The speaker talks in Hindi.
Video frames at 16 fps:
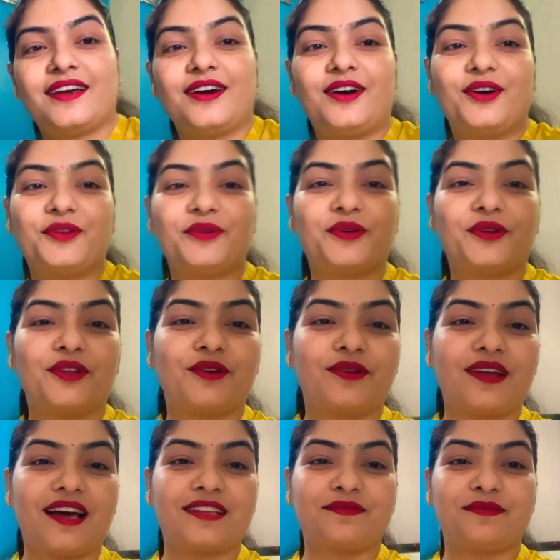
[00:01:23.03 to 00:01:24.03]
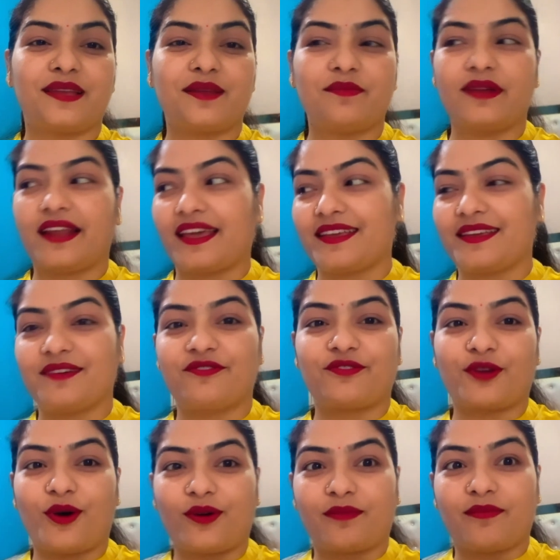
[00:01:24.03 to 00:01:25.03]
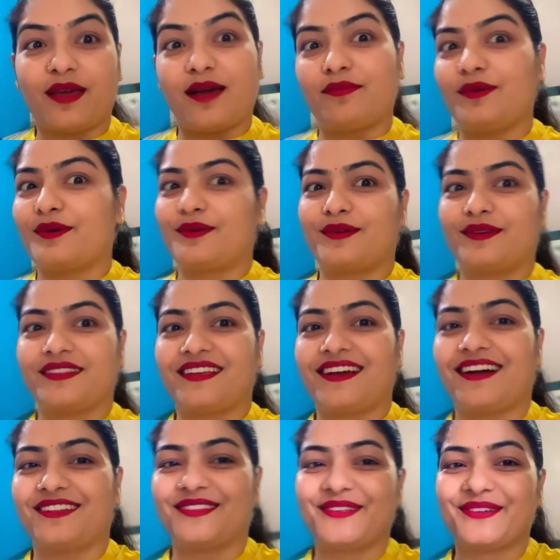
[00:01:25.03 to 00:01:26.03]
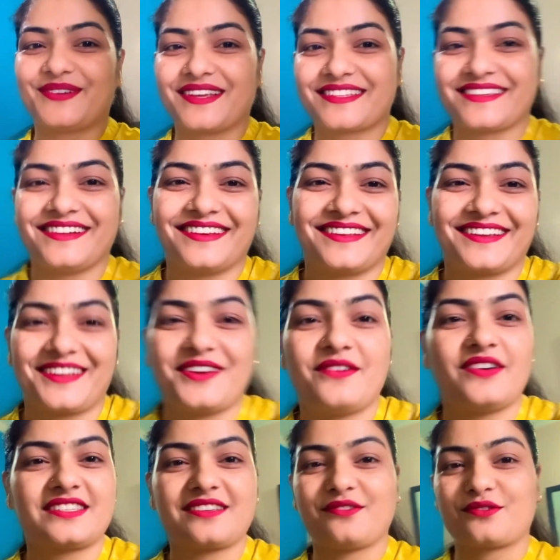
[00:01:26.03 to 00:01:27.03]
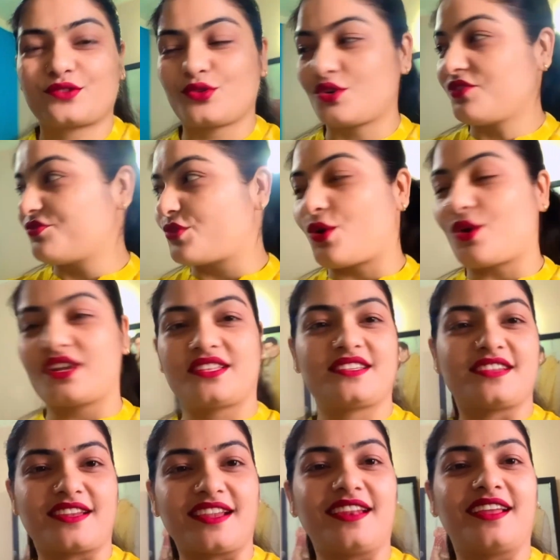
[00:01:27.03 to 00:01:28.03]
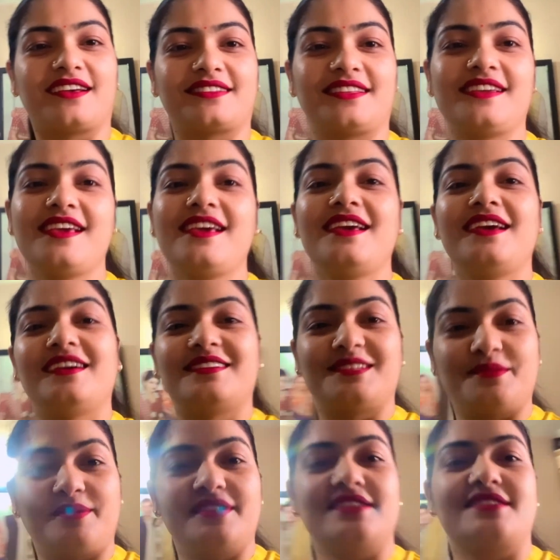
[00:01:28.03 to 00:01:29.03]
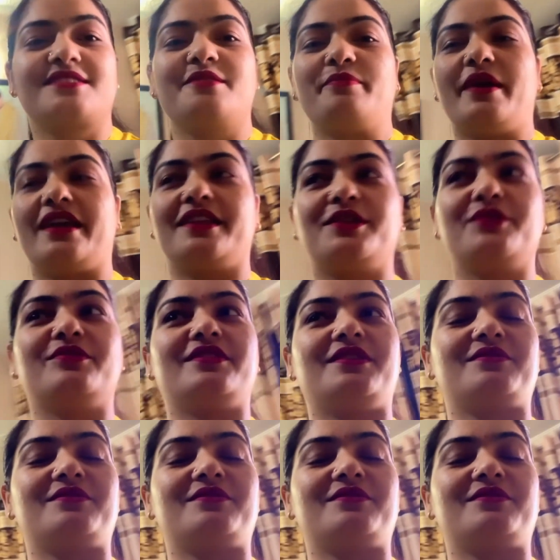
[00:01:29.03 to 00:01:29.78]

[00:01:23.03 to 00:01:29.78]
और नोनी को ना आज मैंने बनाई है फ्रॉक मैं आप लोगों को दिखाती हूँ कैसी लग रही है वैसे उसको ना फ्रॉक अच्छी नहीं लगती जबरदस्ती पहनी हुई है